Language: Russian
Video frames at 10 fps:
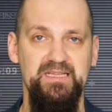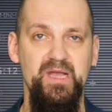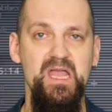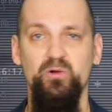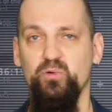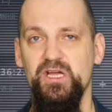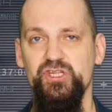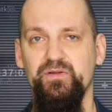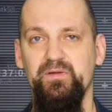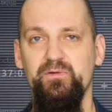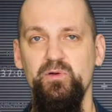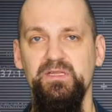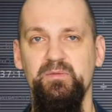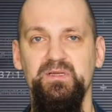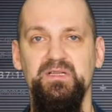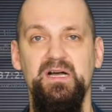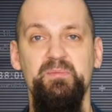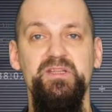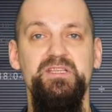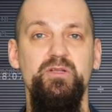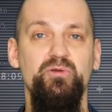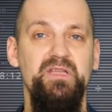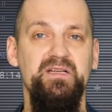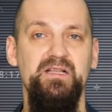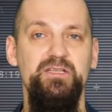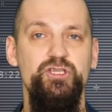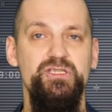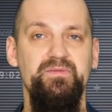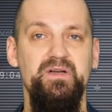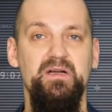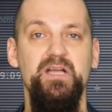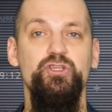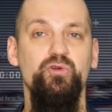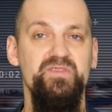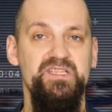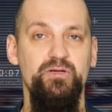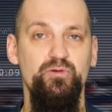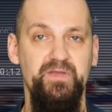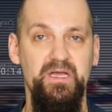У каждого воина было определенное количество очков здоровья